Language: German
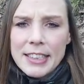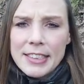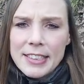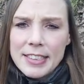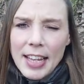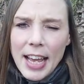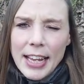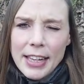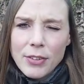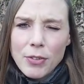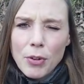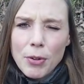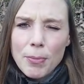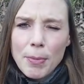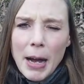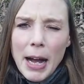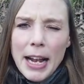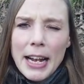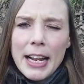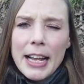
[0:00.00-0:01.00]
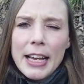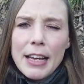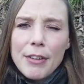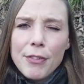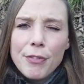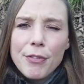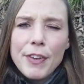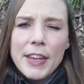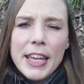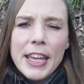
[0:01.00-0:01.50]
zeig doch mal,
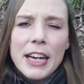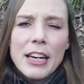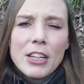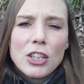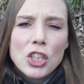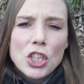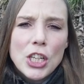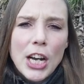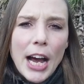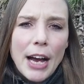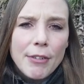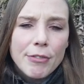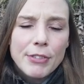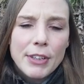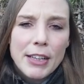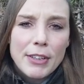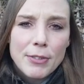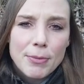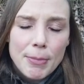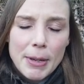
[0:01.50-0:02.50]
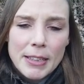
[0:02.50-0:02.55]
wie scharf das